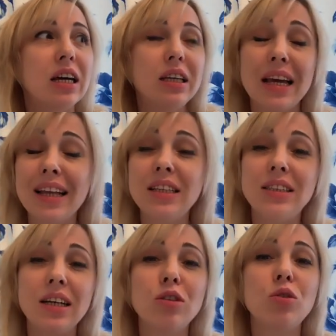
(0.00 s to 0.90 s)
я не
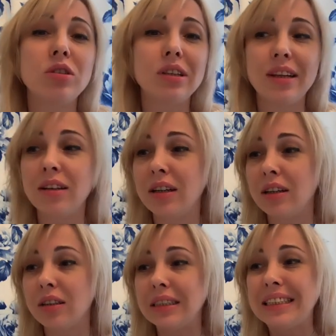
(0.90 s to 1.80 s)
делаю это
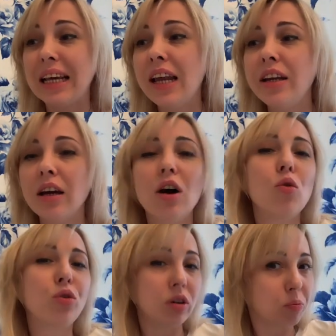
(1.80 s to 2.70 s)
для цели
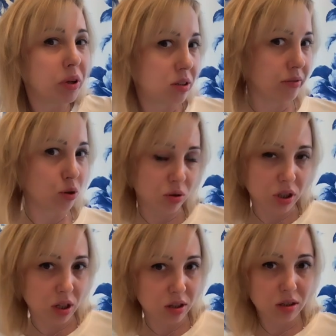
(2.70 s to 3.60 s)
укрепить свое
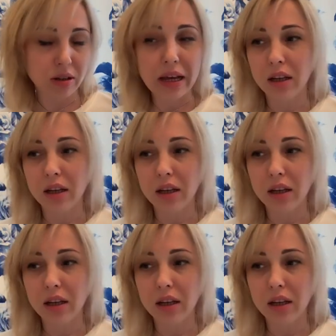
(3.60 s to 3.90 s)
тело.